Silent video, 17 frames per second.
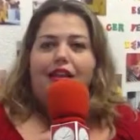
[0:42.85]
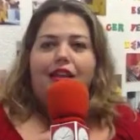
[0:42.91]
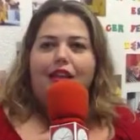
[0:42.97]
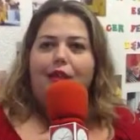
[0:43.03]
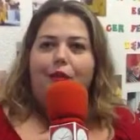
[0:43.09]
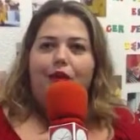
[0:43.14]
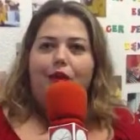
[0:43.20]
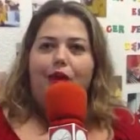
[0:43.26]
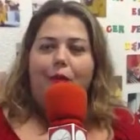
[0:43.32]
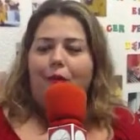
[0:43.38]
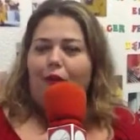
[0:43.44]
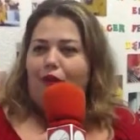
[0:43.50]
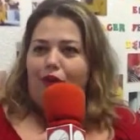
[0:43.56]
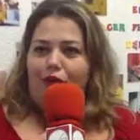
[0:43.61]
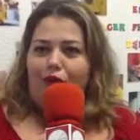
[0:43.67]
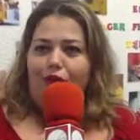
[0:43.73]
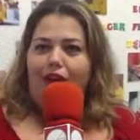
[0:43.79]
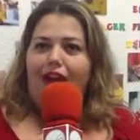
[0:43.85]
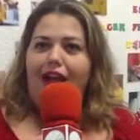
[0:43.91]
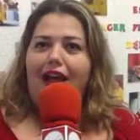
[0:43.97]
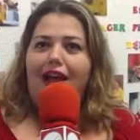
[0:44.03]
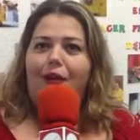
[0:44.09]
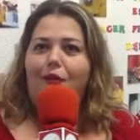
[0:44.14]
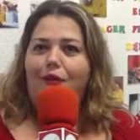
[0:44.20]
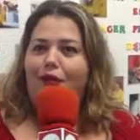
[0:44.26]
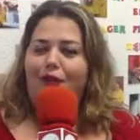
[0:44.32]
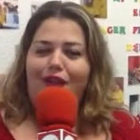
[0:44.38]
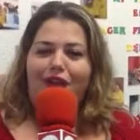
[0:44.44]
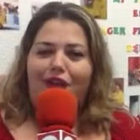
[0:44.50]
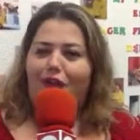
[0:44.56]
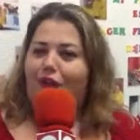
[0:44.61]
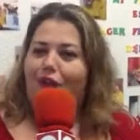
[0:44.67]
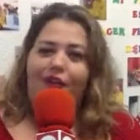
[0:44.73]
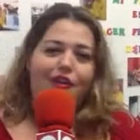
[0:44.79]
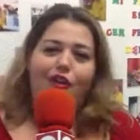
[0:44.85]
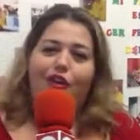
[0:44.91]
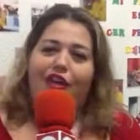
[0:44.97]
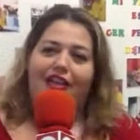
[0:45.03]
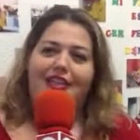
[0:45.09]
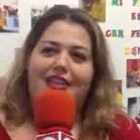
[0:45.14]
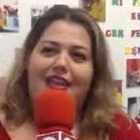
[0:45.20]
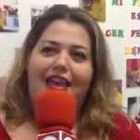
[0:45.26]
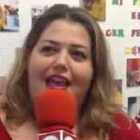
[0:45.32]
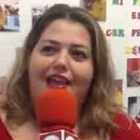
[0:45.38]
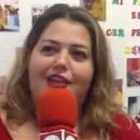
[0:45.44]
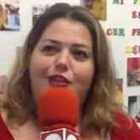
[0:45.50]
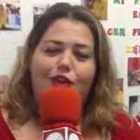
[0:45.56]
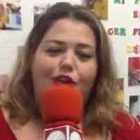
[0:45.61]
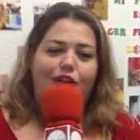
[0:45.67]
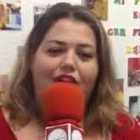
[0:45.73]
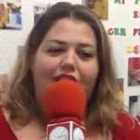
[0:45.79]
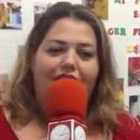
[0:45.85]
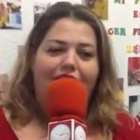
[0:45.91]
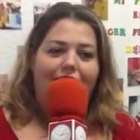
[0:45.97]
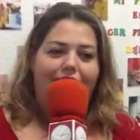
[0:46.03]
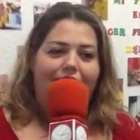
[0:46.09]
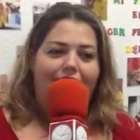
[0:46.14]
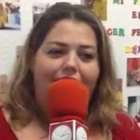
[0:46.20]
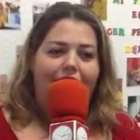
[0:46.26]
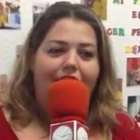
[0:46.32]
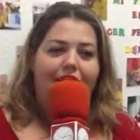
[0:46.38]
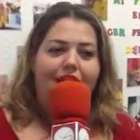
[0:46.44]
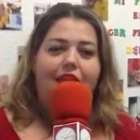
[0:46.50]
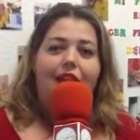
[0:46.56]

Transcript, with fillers: y bueno, apoyo escolar, modificación, lo que sea. Solo tiene que venir